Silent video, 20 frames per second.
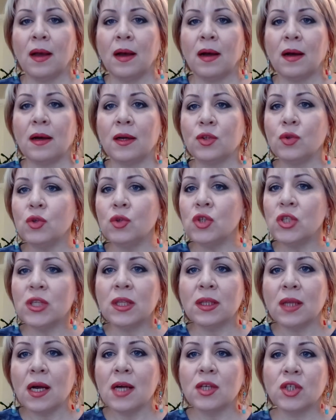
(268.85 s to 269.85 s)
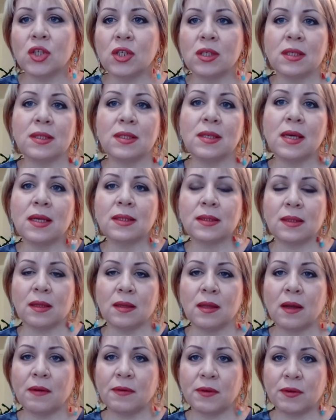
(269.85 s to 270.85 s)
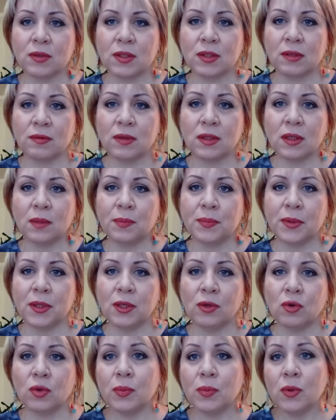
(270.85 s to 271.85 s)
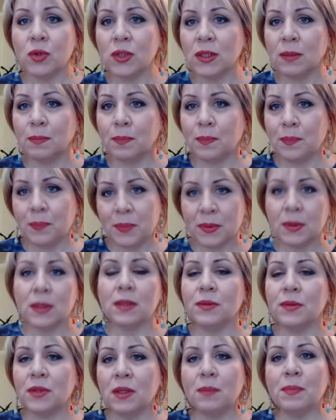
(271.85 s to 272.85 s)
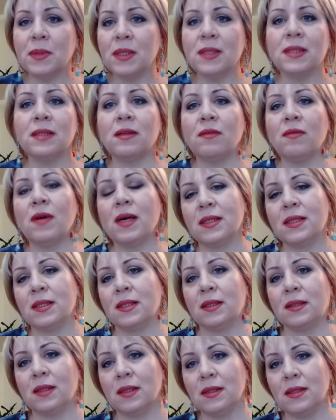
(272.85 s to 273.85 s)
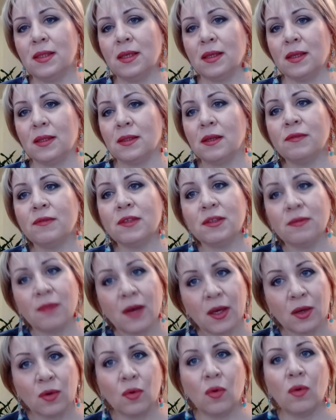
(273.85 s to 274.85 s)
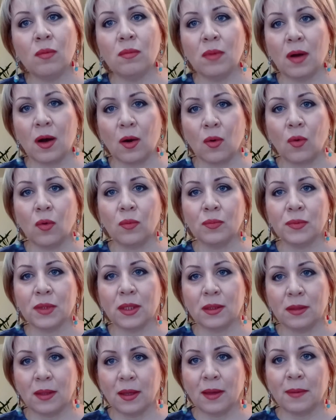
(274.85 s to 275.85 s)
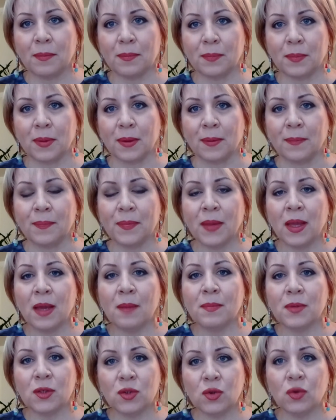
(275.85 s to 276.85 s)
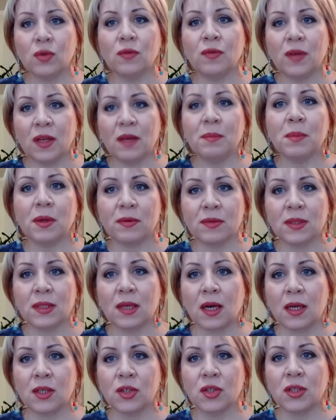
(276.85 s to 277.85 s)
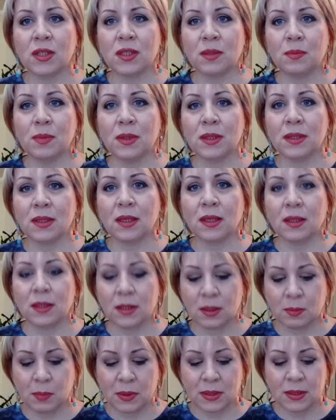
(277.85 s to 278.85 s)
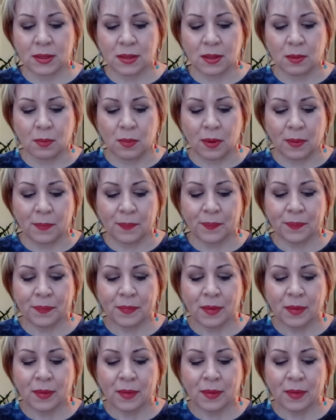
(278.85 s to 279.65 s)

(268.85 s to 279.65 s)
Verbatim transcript: А, точно так же нельзя останавливаться в этот период. Просто не переставайте это делать в своем каком-то темпе. Придет время, вы скажете себе за это спасибо.